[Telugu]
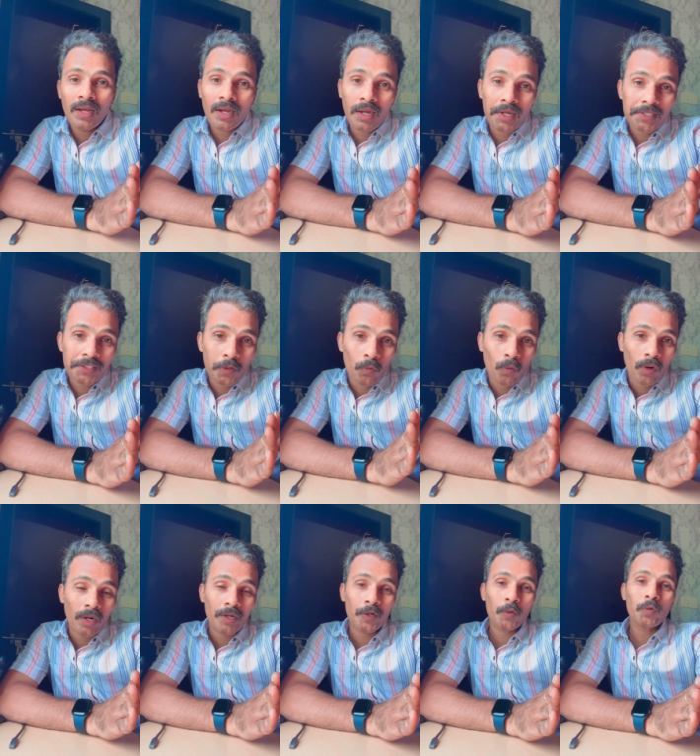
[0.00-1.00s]
కాస్త
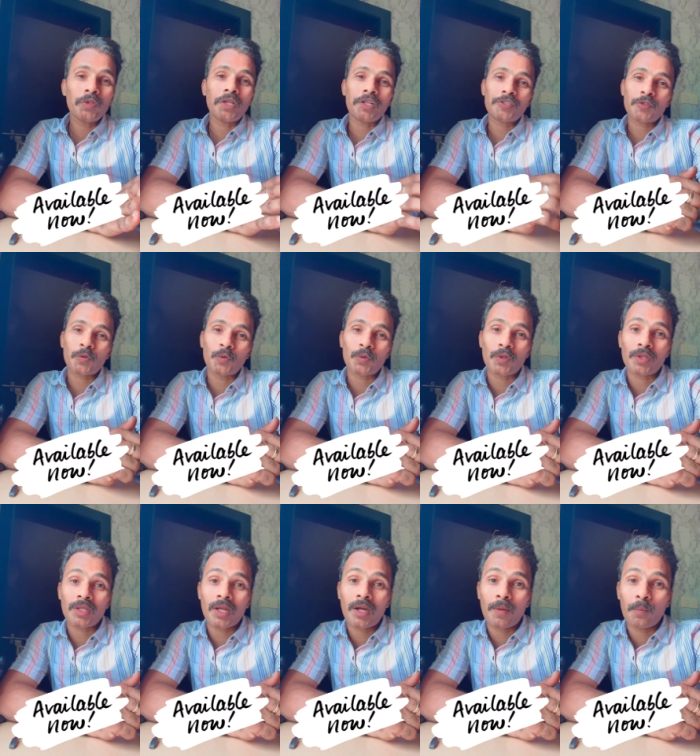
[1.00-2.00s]
వాడడం
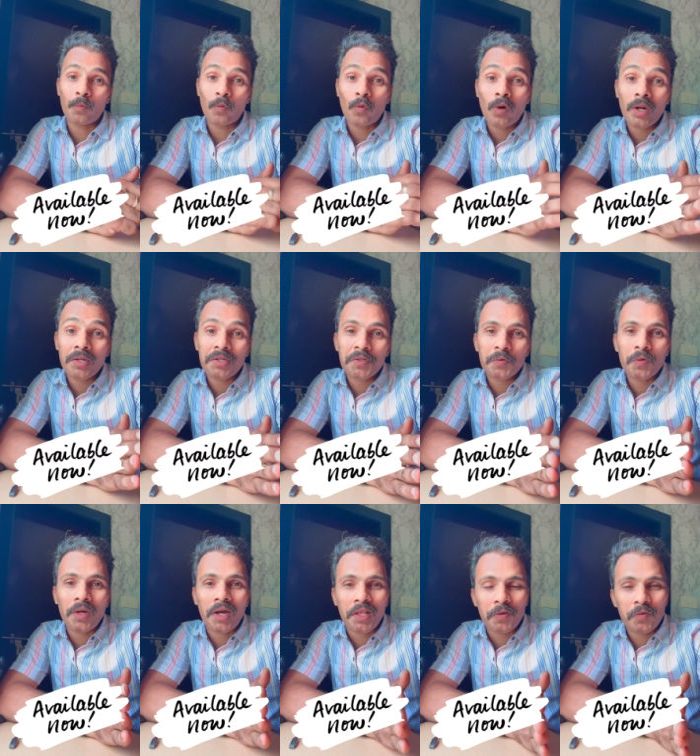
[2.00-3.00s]
నేర్చుకుంటున్నాం వాడటం
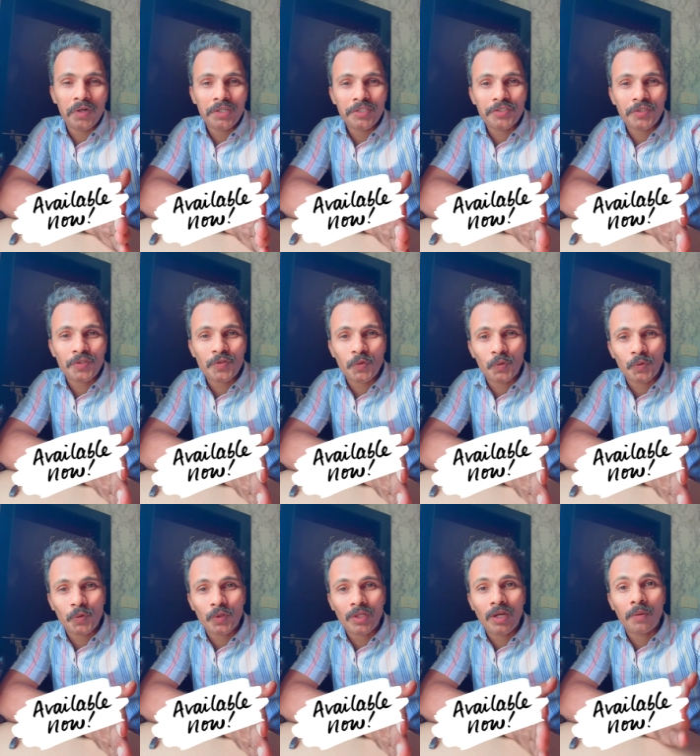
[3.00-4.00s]
అలవాటు
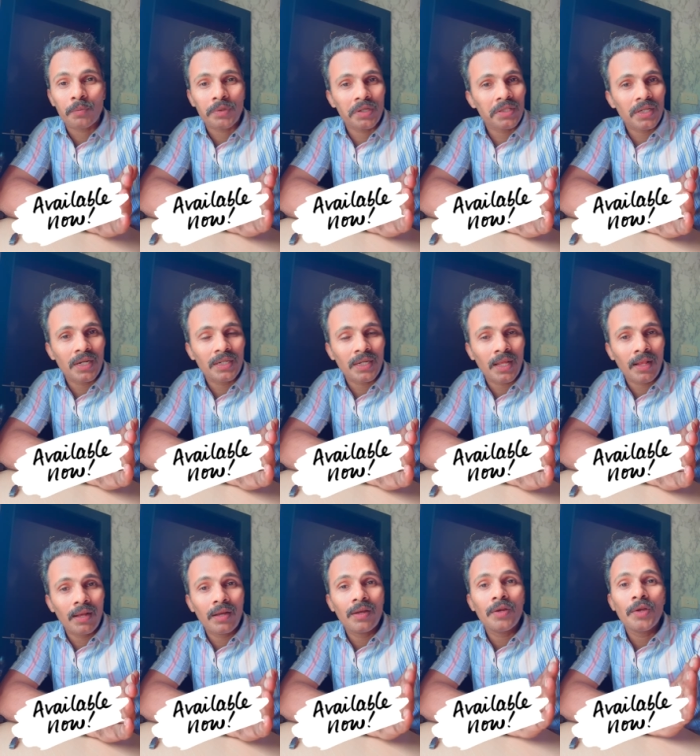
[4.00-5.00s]
చేసుకుంటున్నాం
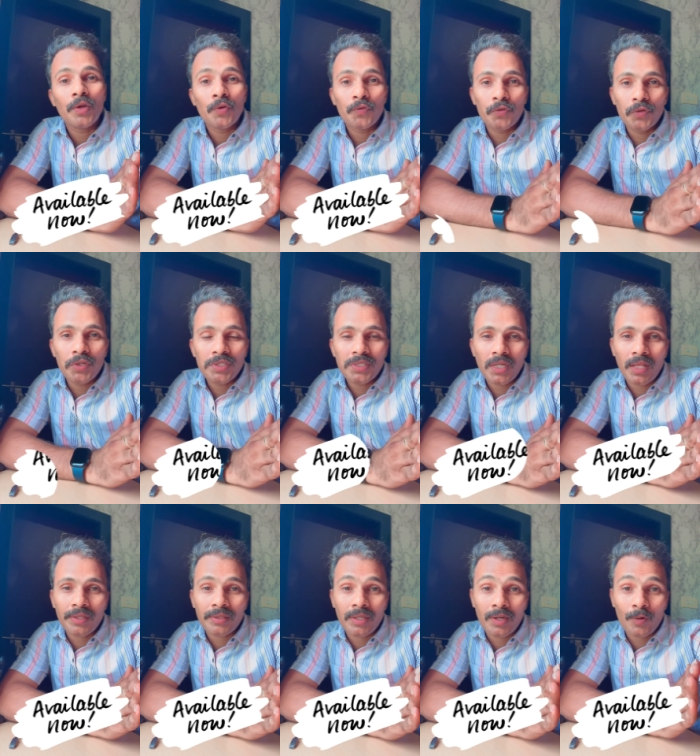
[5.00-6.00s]
ఎందుకంటారా ఫ్యూచర్
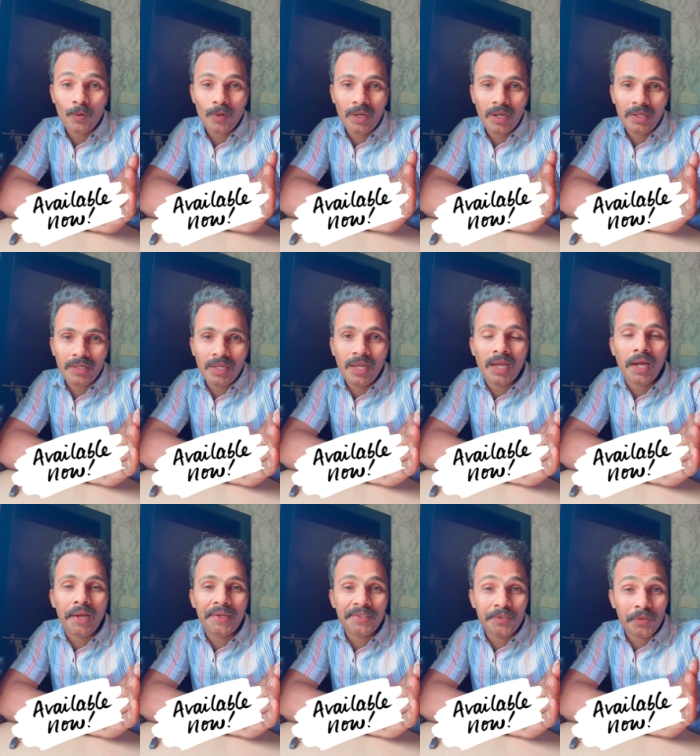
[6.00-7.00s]
అంతా కూడా
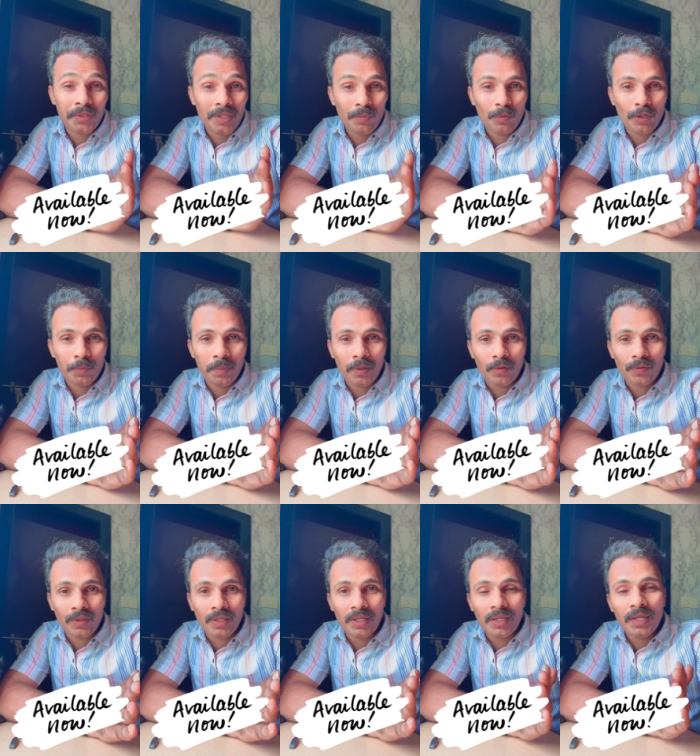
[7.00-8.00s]
ఏఐతోనే ముడిపడి
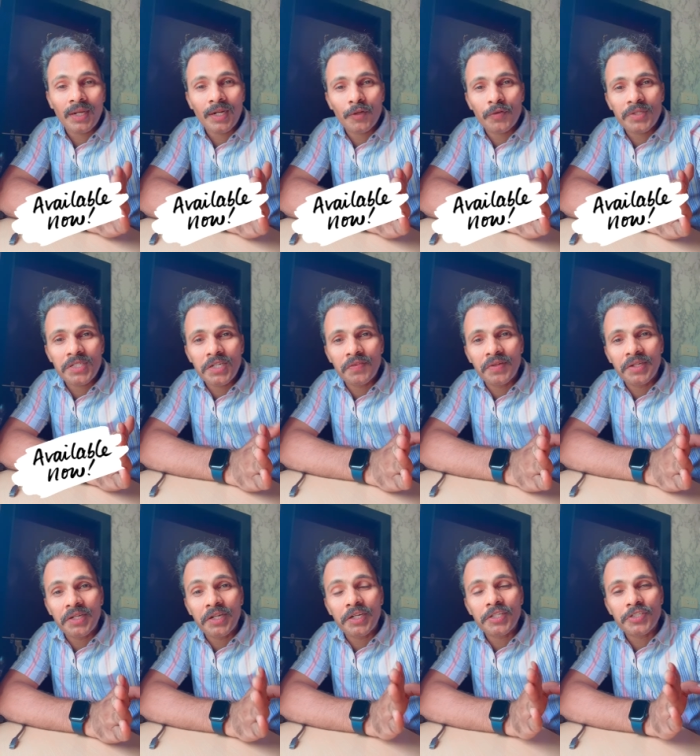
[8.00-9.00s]
ఉంది ఇక్కడ విషయం
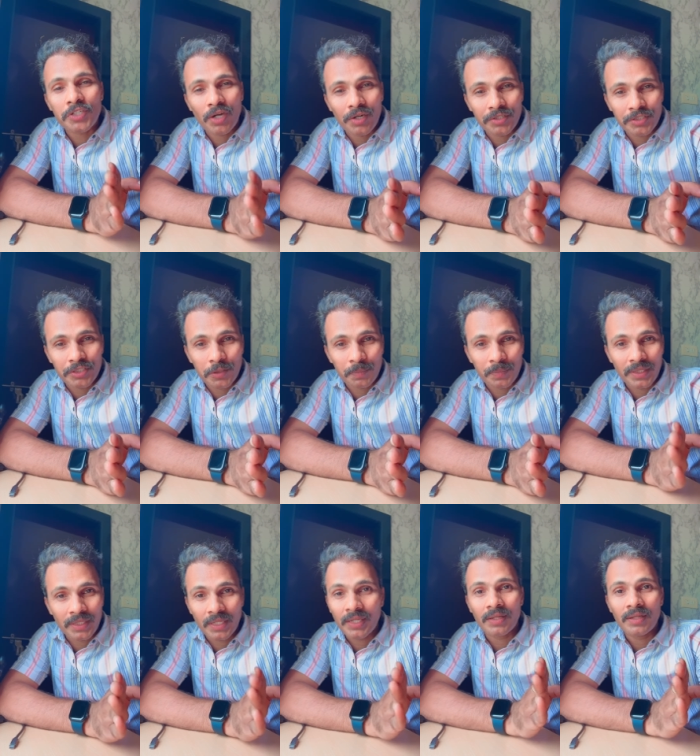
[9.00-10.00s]
ఏంటంటే చాట్
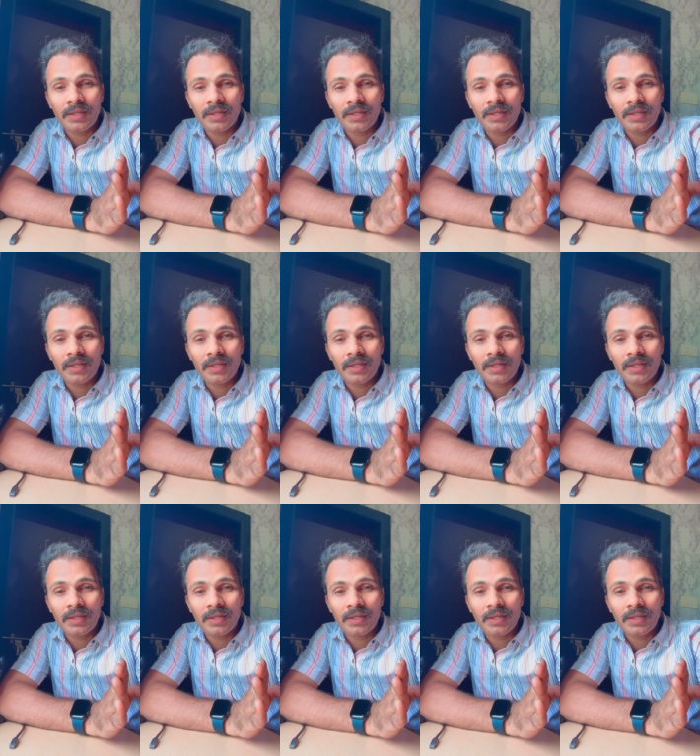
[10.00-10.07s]
జీపీటీ